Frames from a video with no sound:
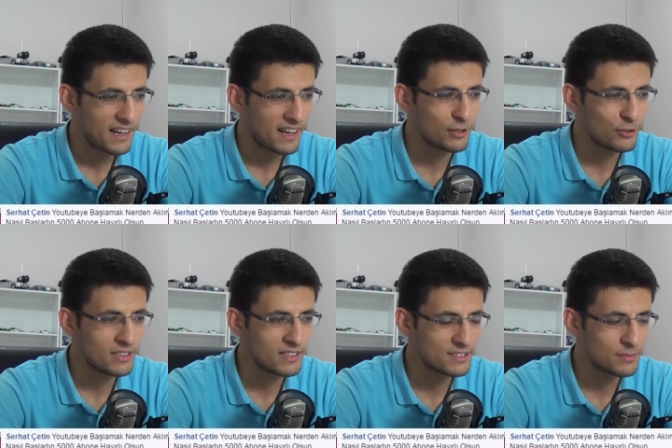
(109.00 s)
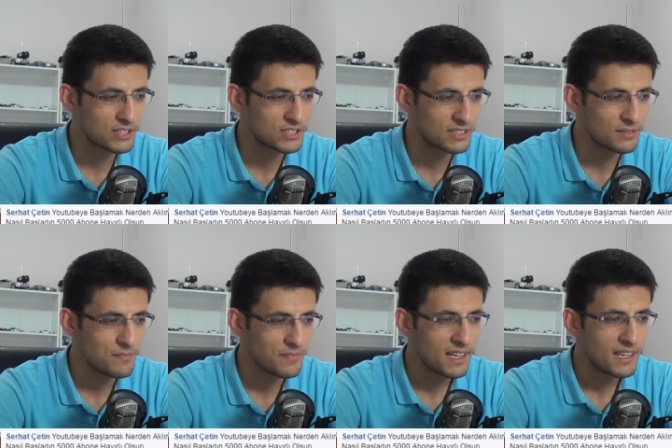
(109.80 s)
Agario'ya nasıl başladım?
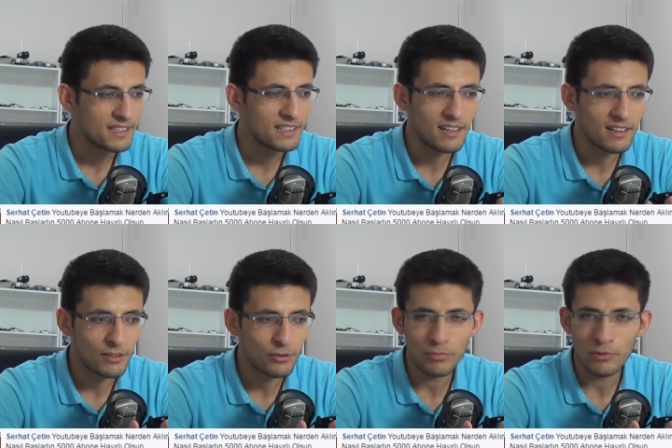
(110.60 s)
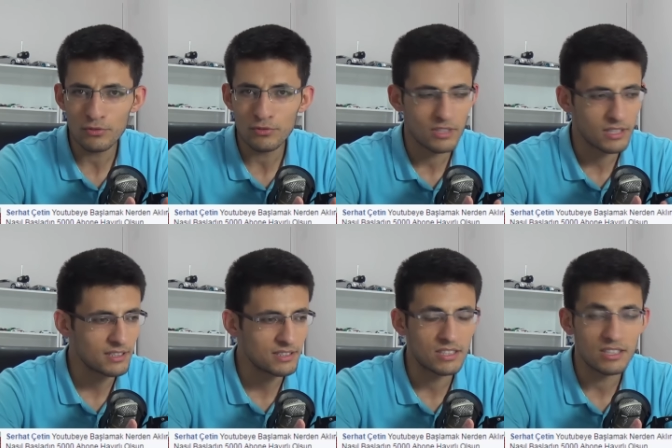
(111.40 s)
Yine Agario biliyorsunuz
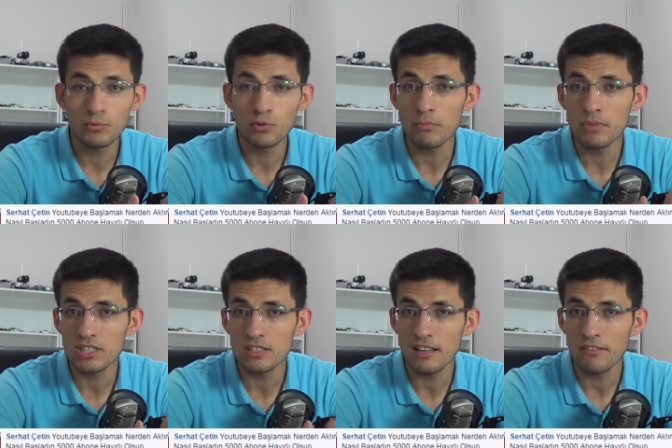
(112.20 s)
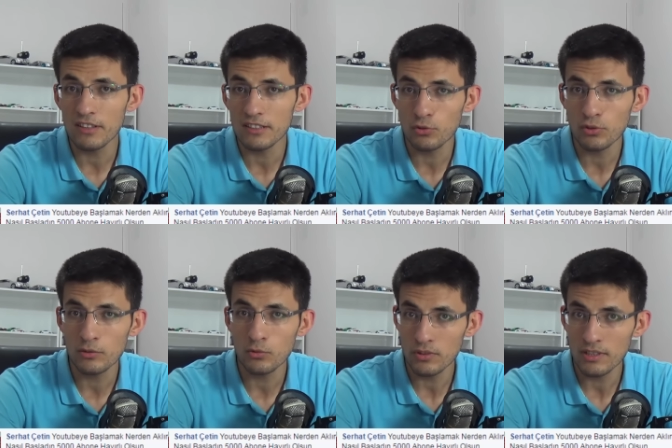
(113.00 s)
arkadaşlar 2015 yılının en fazla oynanan
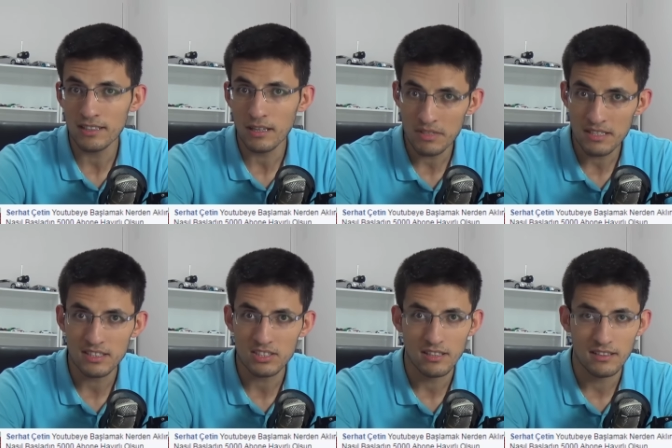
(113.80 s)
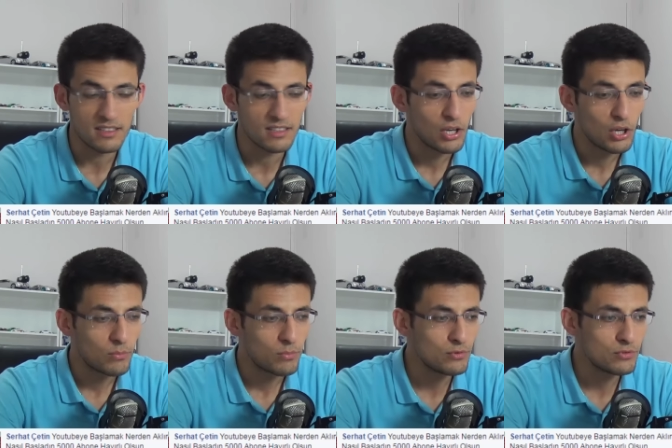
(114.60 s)
oyunlarından biri seçildi.
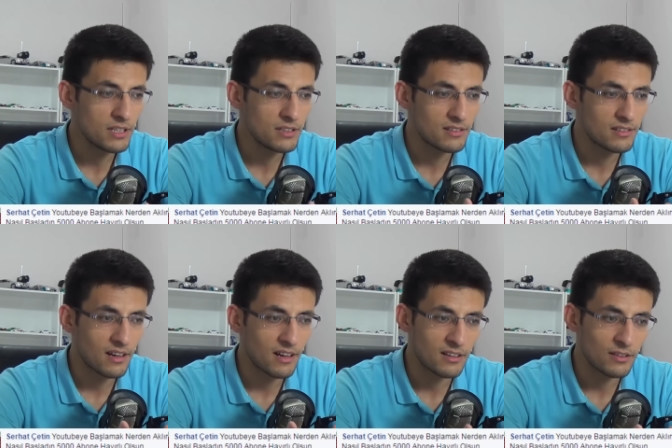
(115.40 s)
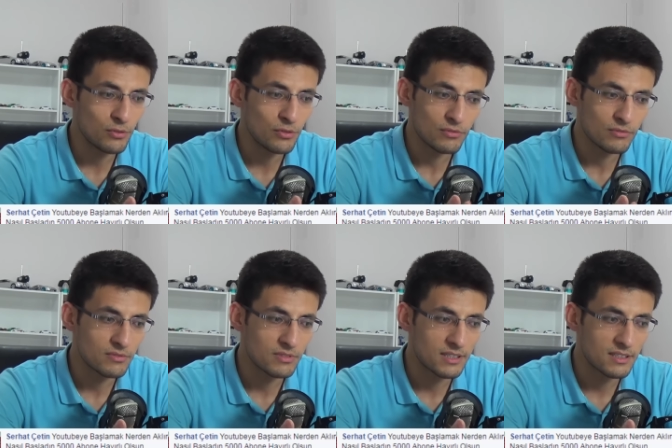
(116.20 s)
Bu yüzden Agario
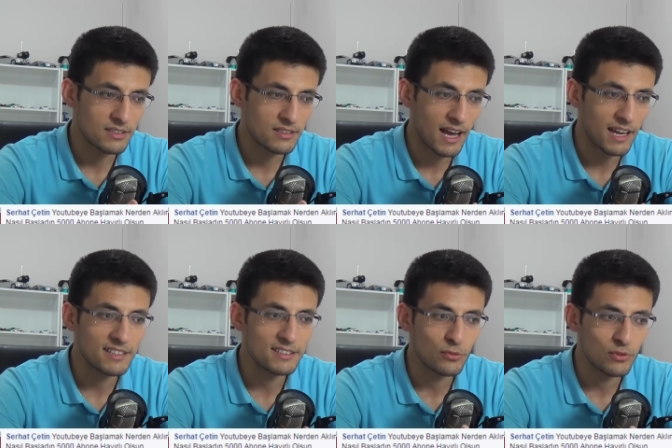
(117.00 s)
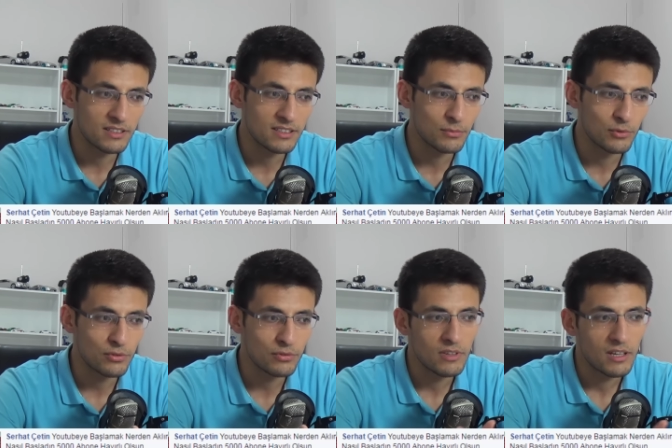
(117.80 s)
e, herkesin oynadığı bir oyun.